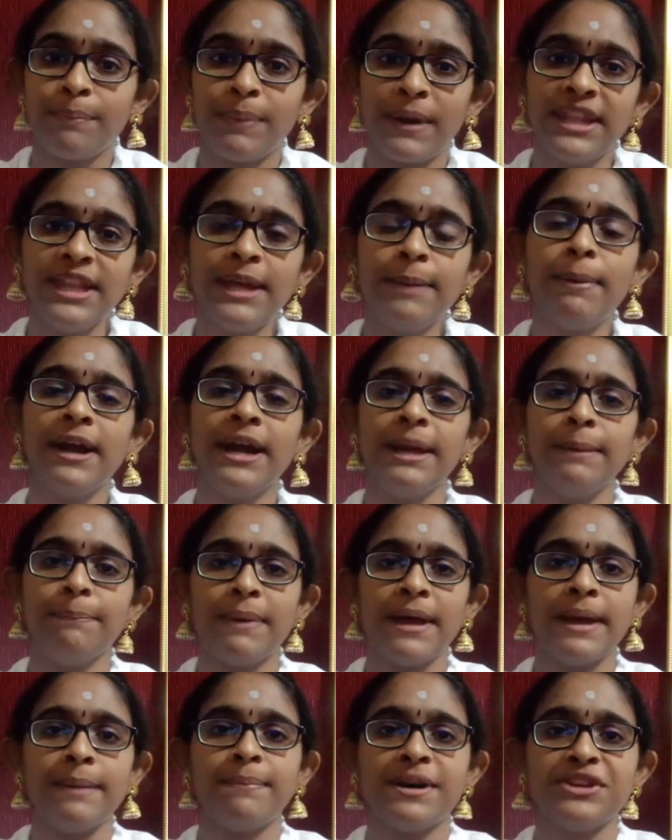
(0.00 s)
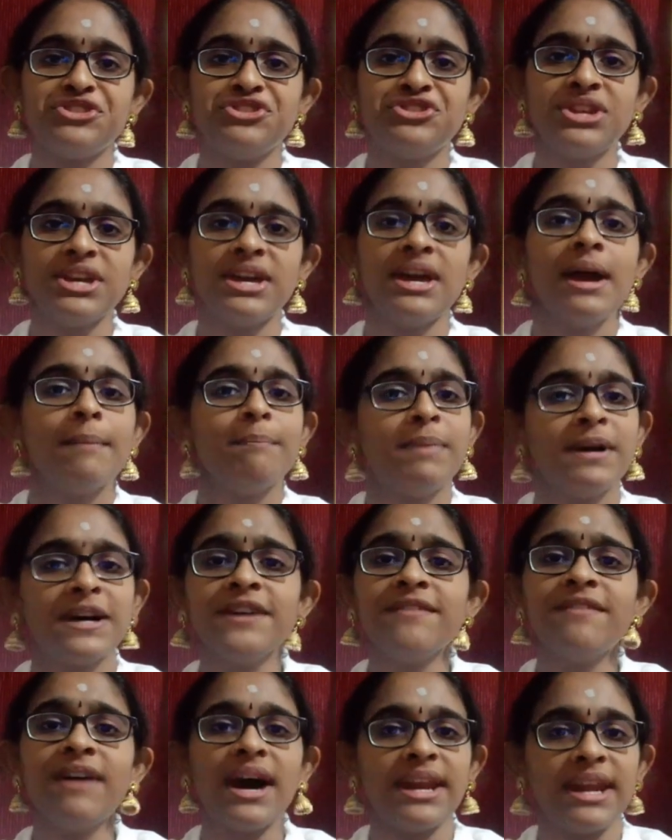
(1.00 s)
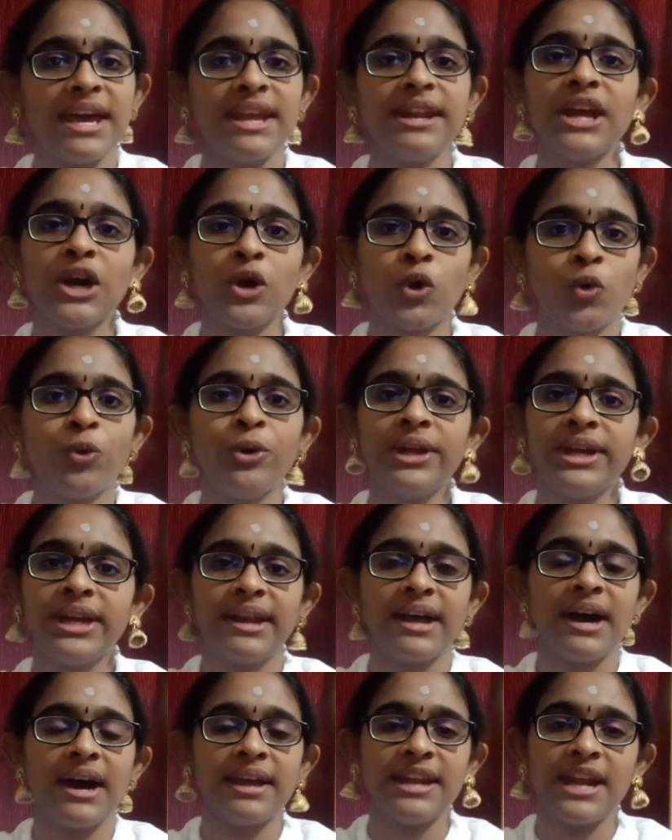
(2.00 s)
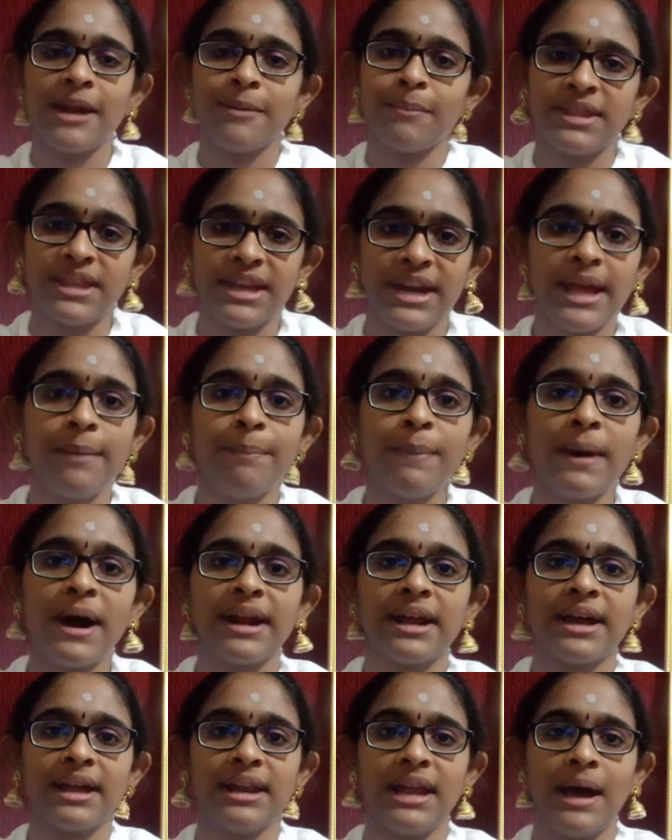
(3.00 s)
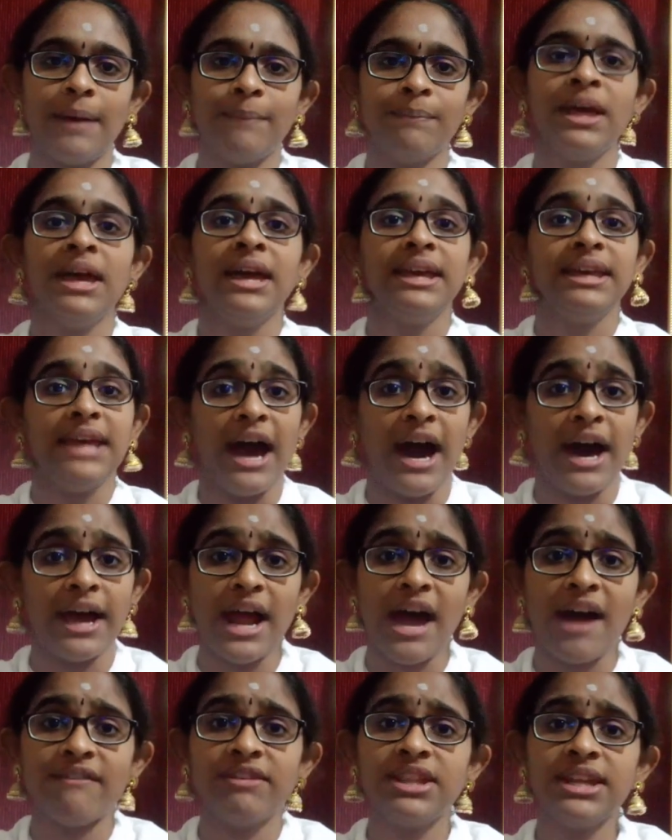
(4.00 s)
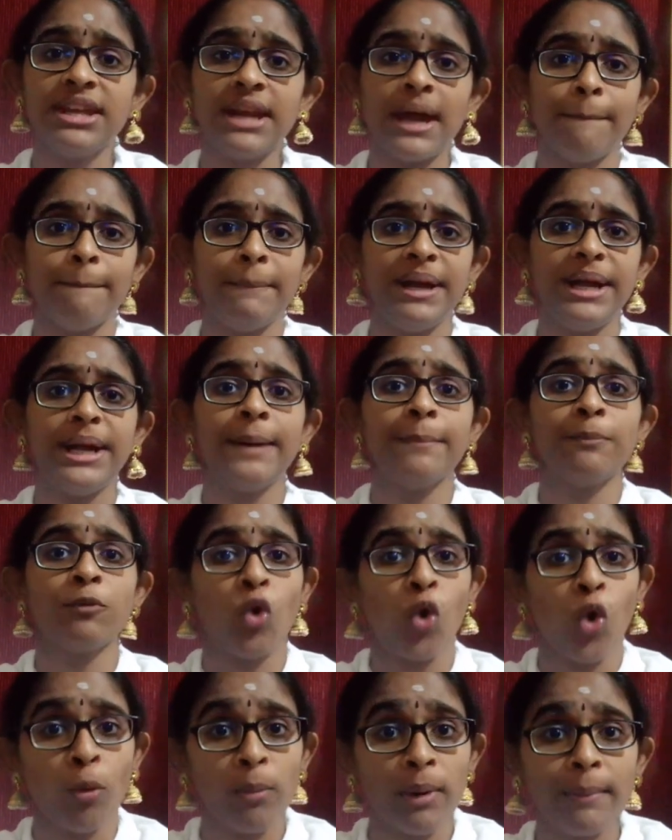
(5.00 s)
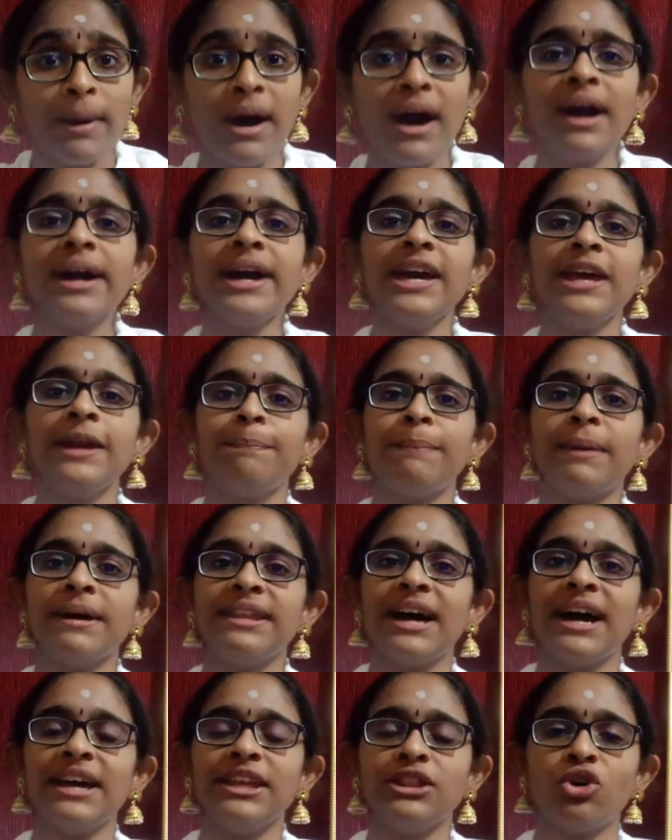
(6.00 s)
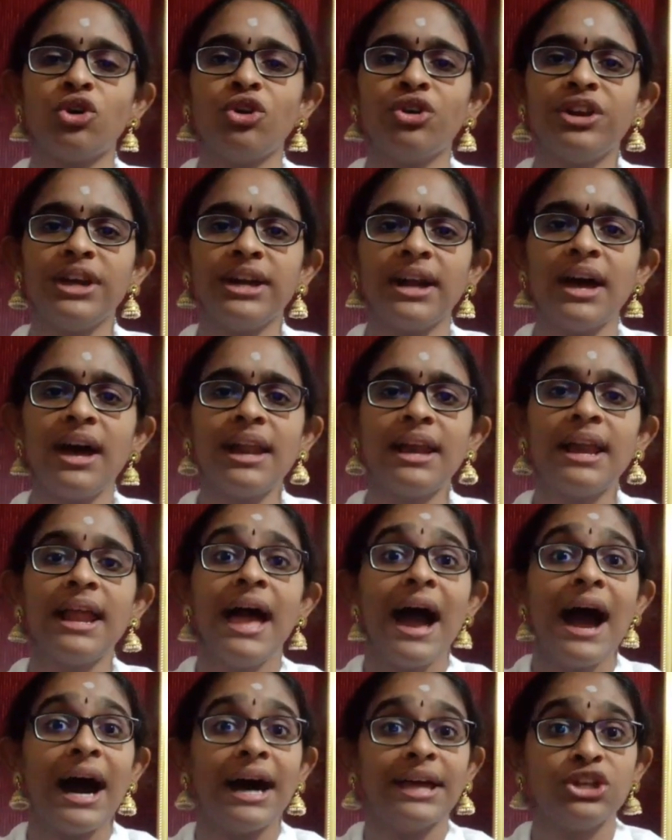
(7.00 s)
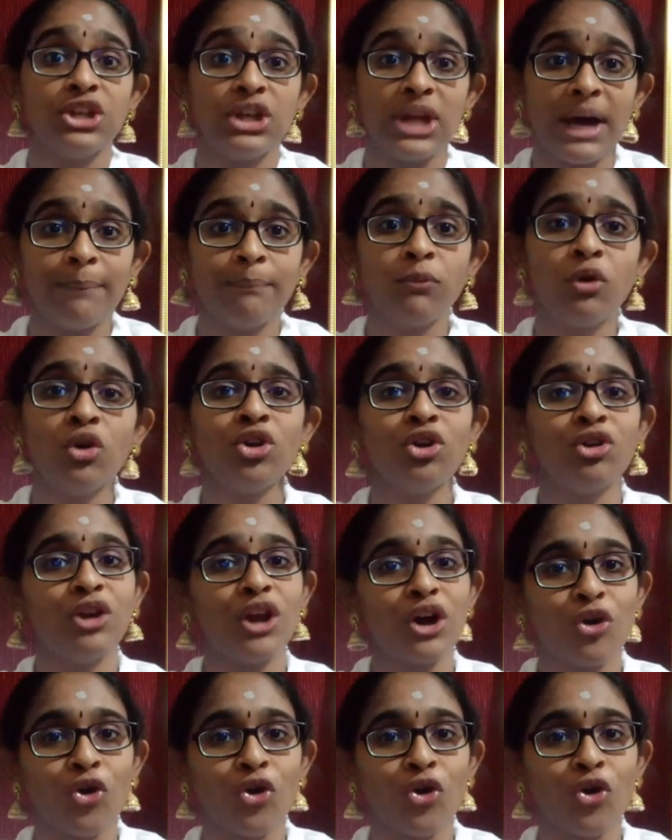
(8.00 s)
பிரதிபலிப்பை பற்றி பகவான் என்ன கூறுகிறார் என்பதனை பார்க்கலாம் யாராவது நம்மிடம் கோ கோபமாக இருப்பதாய் தோன்றினால் அது நம்முள்ள